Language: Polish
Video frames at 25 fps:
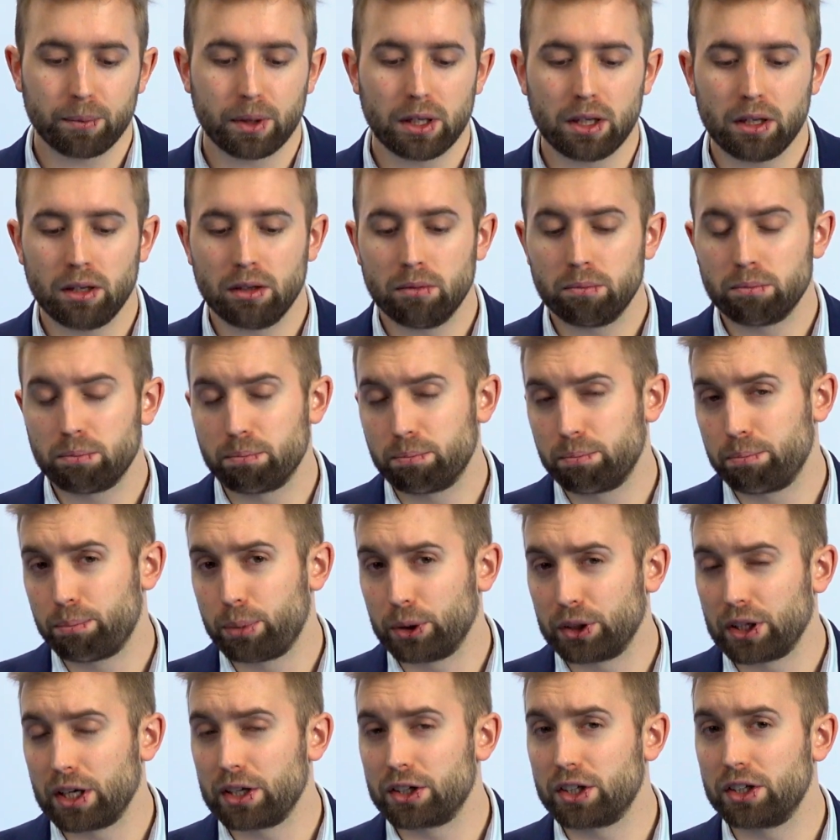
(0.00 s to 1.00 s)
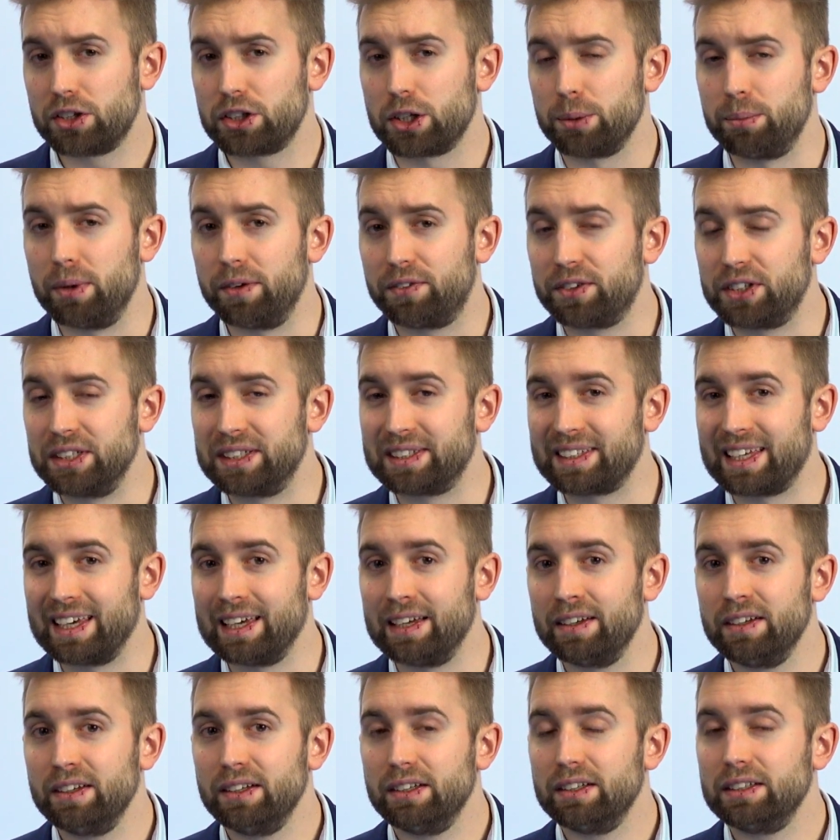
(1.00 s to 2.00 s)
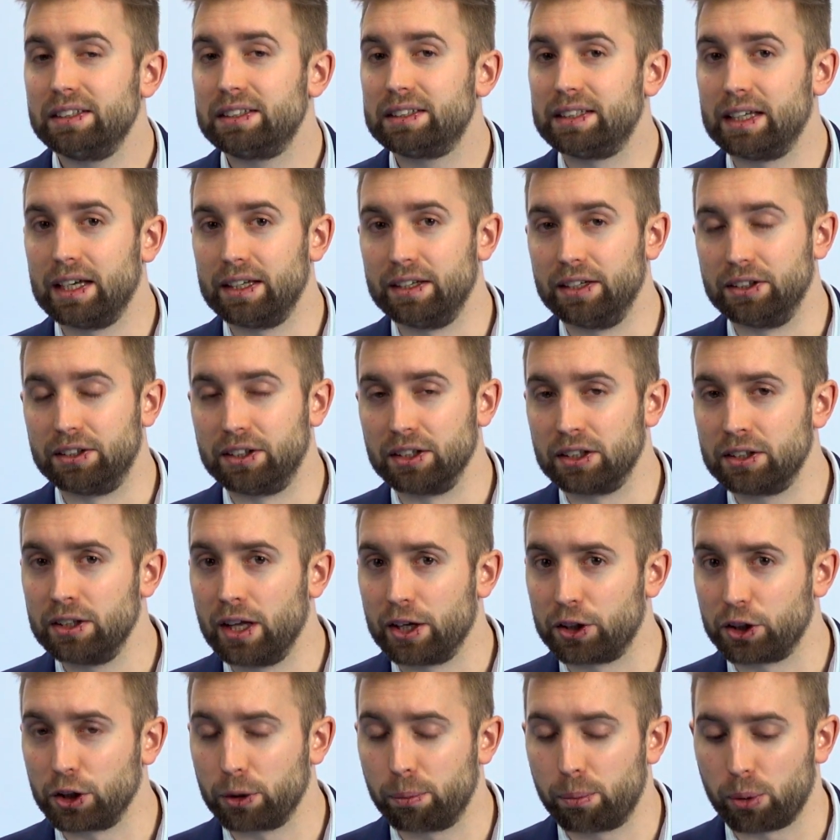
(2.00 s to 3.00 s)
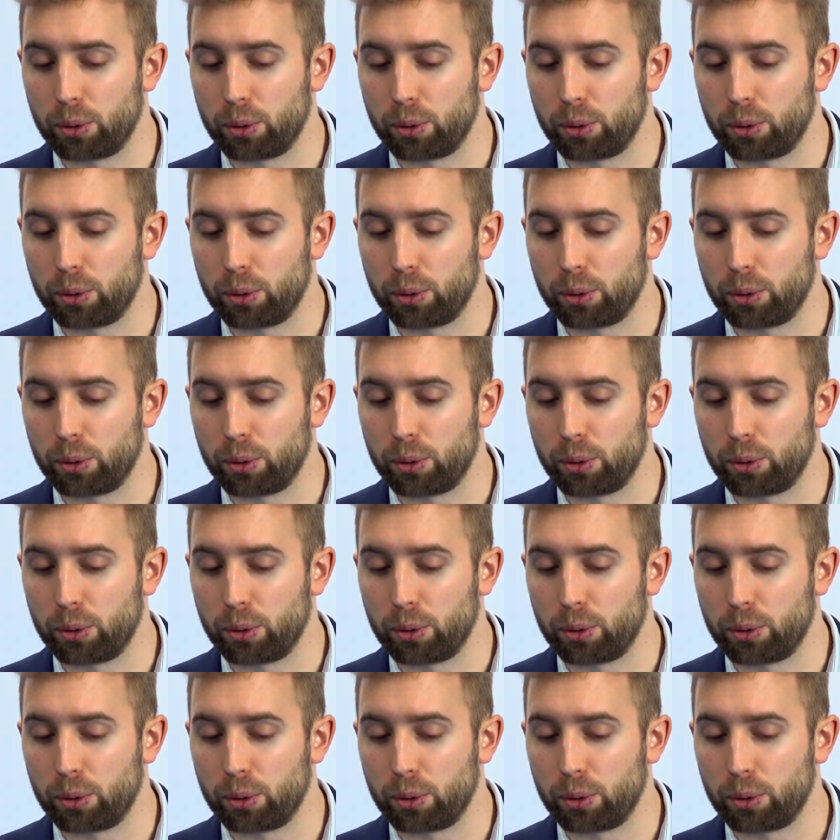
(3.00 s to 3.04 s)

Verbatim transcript: i podejrzeć sobie wszystkie ceny tych naszych